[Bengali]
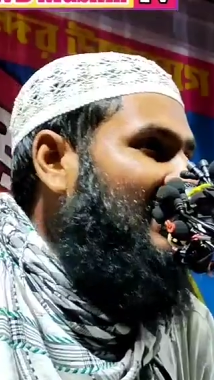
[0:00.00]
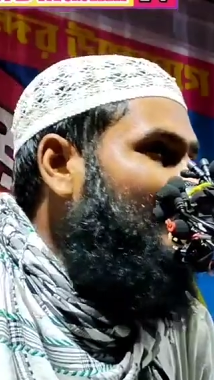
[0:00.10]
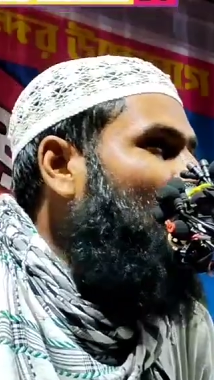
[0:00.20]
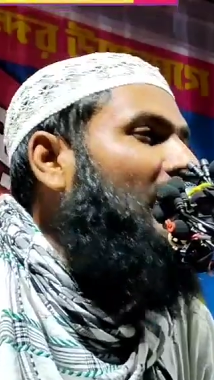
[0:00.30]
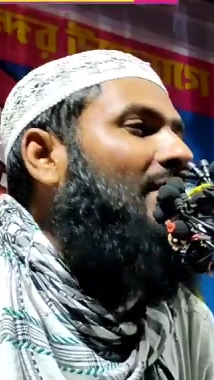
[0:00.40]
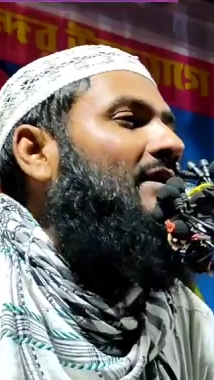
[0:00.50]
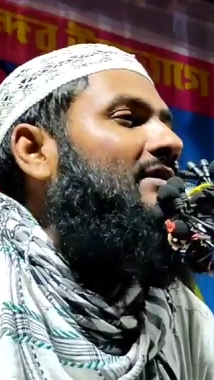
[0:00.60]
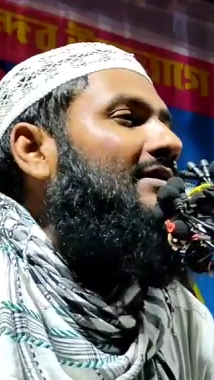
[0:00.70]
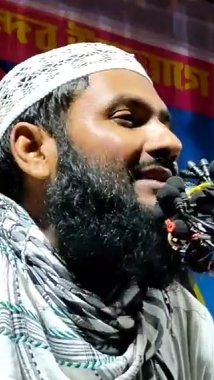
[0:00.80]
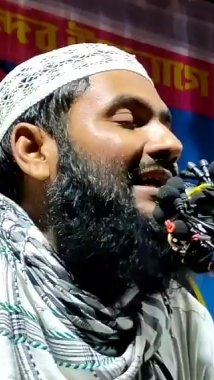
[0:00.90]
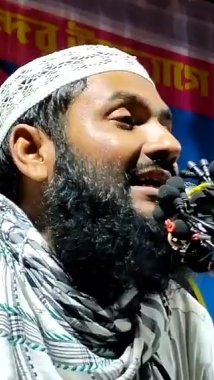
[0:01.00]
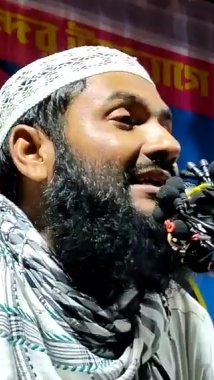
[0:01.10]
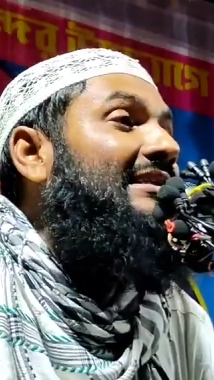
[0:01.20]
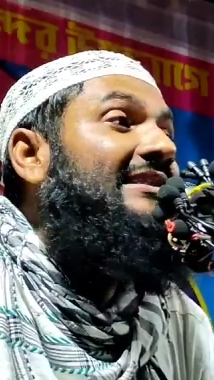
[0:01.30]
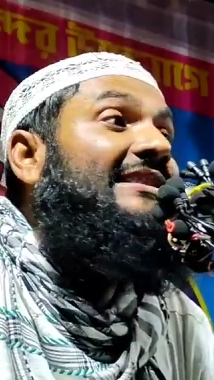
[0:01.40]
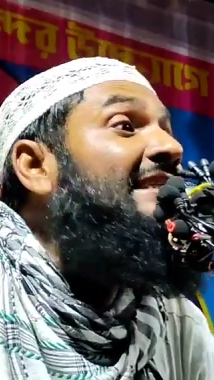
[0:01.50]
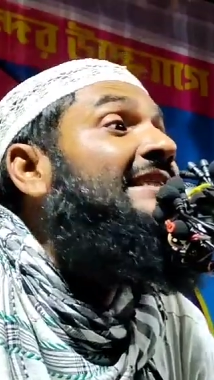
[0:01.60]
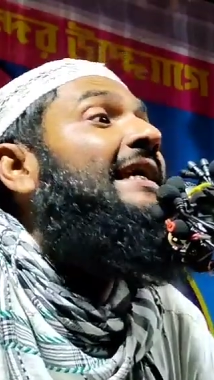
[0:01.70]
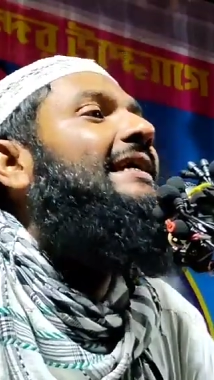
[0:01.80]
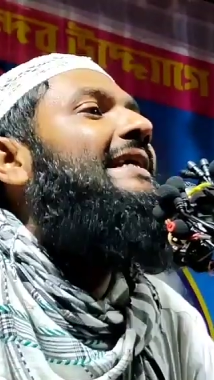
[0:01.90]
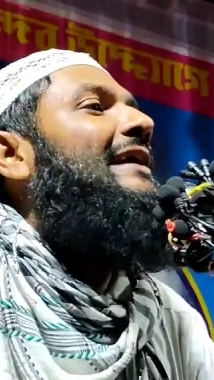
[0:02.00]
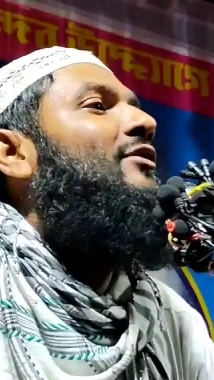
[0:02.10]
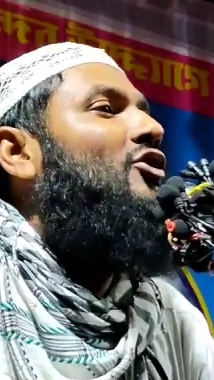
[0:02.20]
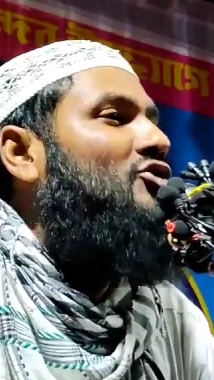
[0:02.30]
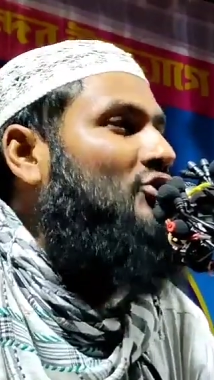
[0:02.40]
আলেম ওলামাদের যারা দিনের জ্ঞান